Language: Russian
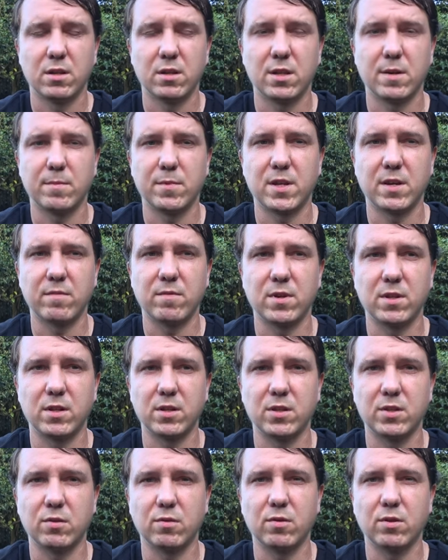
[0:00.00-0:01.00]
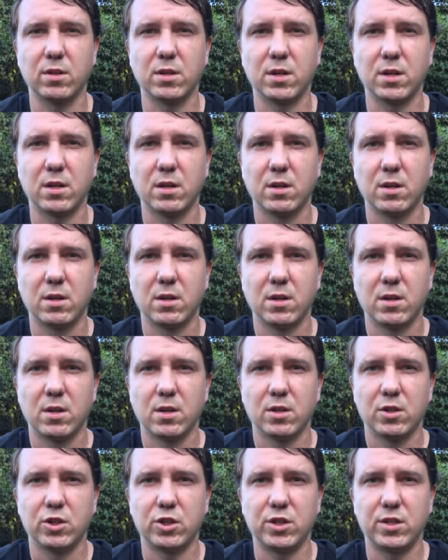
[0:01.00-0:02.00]
там давалось около
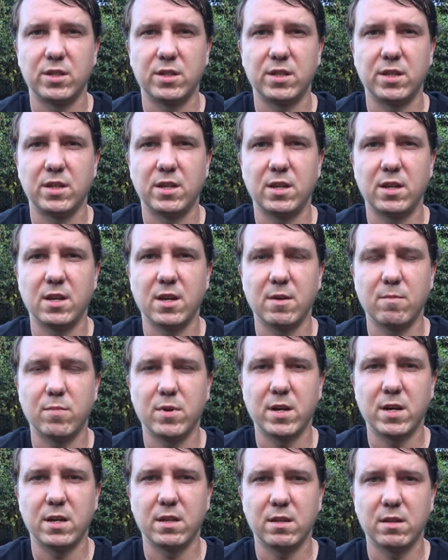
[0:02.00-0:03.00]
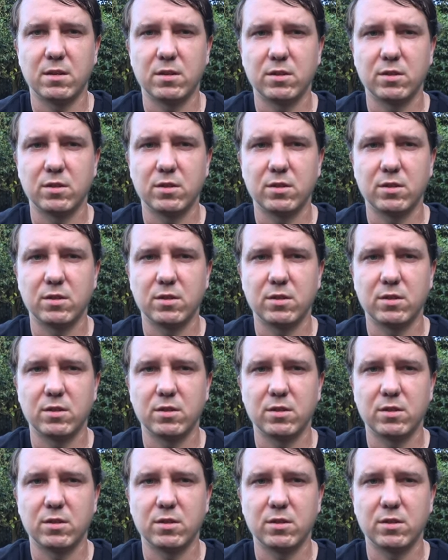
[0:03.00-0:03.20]
6 гигабайт,